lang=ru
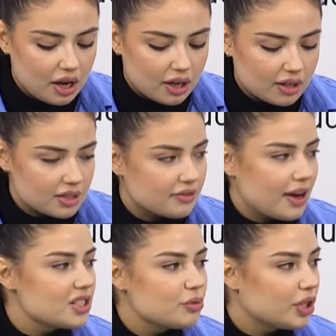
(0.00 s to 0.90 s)
а,
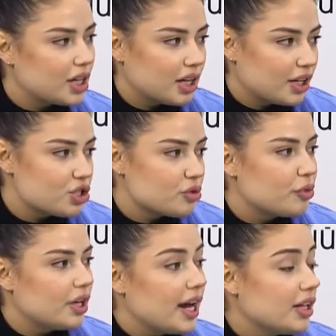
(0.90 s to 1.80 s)
свадебные, как раньше
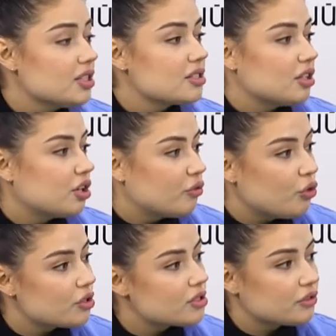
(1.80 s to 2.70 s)
были, а низкий
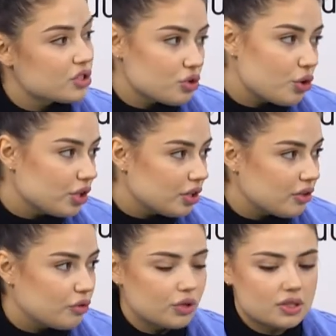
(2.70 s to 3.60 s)
хвост, высокий
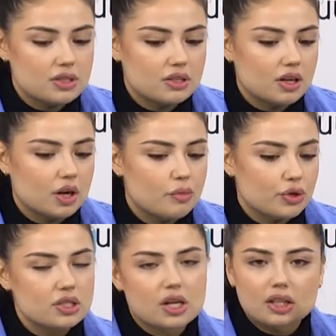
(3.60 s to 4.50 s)
хвост,
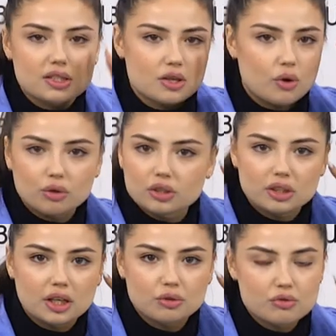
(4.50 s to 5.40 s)
просто как-то заколоты
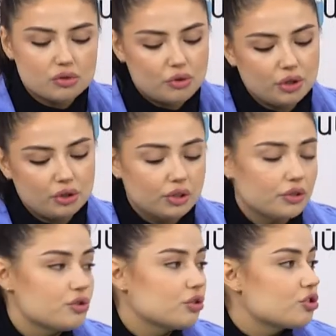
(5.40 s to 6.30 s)
на одну сторону,
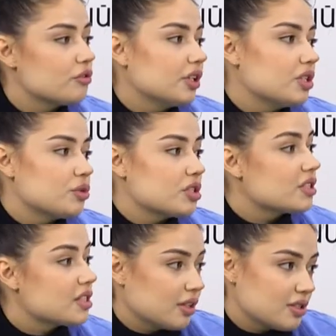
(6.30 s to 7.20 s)
это все должно выглядеть просто
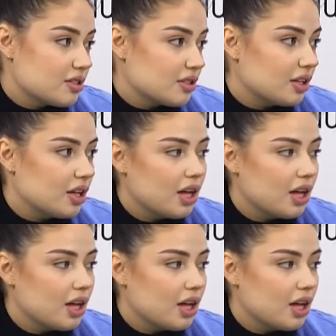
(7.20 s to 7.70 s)
целостно.